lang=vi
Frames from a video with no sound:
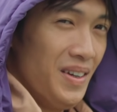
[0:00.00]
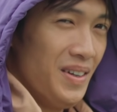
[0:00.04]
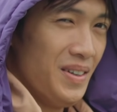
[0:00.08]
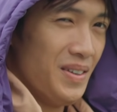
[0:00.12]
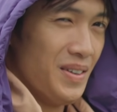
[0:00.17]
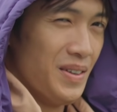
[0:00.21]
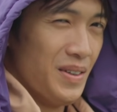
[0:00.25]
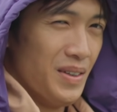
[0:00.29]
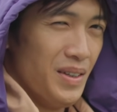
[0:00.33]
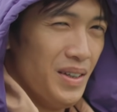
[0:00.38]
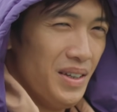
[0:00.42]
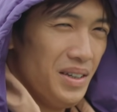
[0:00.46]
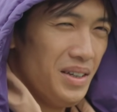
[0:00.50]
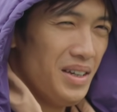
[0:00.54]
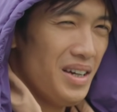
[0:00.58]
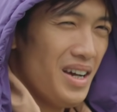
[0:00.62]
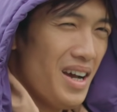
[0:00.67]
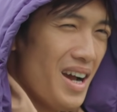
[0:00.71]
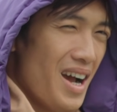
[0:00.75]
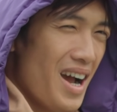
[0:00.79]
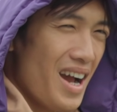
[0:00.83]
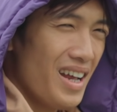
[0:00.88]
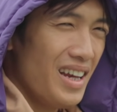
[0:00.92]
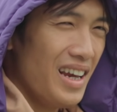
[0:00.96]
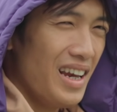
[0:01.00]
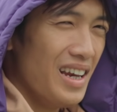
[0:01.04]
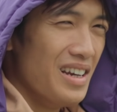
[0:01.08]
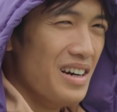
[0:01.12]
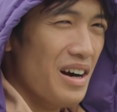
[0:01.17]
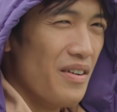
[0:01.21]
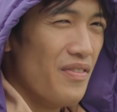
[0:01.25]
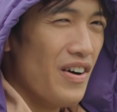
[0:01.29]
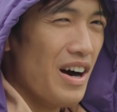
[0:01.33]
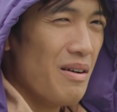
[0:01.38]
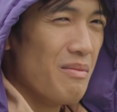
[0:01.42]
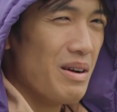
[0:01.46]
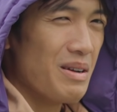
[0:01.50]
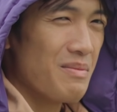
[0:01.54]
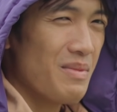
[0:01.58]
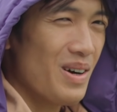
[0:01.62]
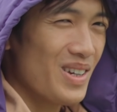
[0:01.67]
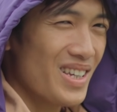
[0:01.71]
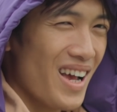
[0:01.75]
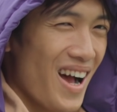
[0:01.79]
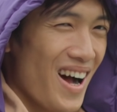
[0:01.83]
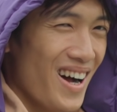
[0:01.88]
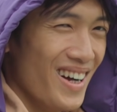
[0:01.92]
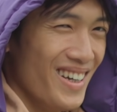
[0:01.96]
ừ ai lại lừa vợ mình
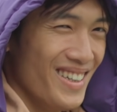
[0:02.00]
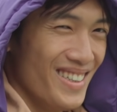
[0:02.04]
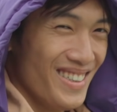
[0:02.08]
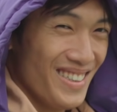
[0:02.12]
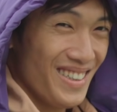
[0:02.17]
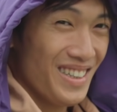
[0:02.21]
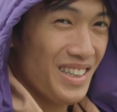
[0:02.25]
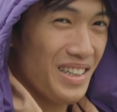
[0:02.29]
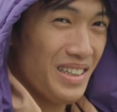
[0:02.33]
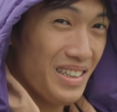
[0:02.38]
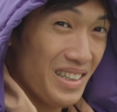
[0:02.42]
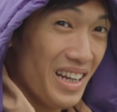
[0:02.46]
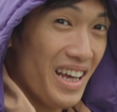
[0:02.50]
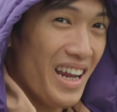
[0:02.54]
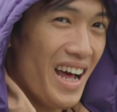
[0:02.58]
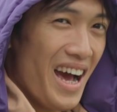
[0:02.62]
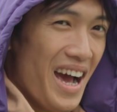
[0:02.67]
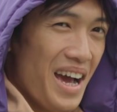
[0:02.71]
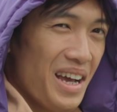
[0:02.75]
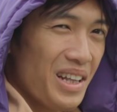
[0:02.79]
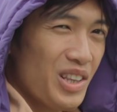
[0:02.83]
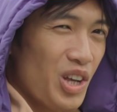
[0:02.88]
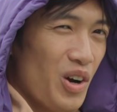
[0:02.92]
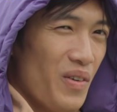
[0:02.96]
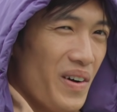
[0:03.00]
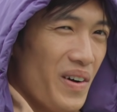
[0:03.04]
bao giờ đây ai